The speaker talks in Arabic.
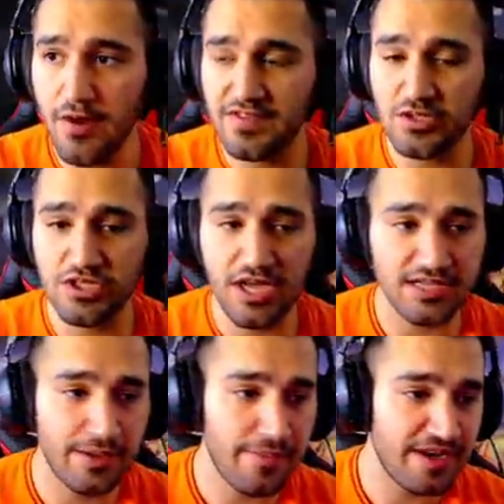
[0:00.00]
نفس الشيء
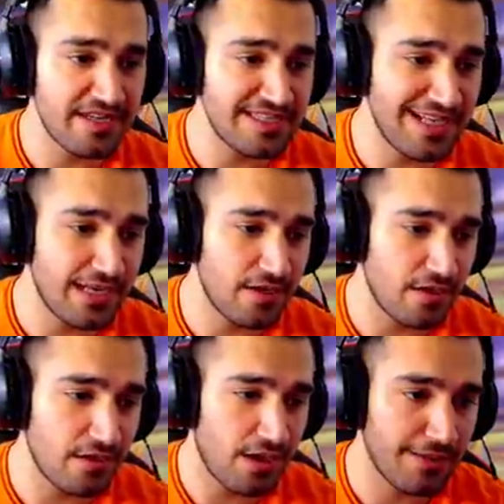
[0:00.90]
حبايبي نزل
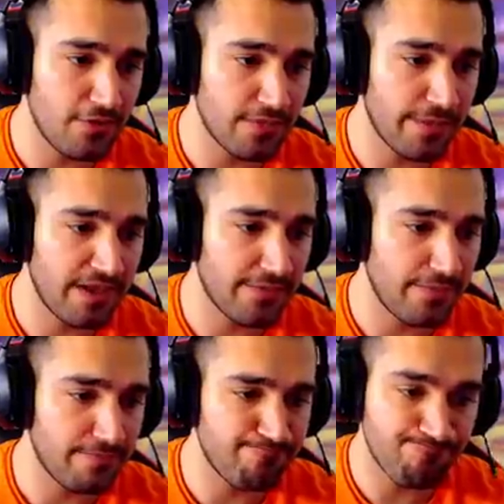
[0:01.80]
آه عندهم كمان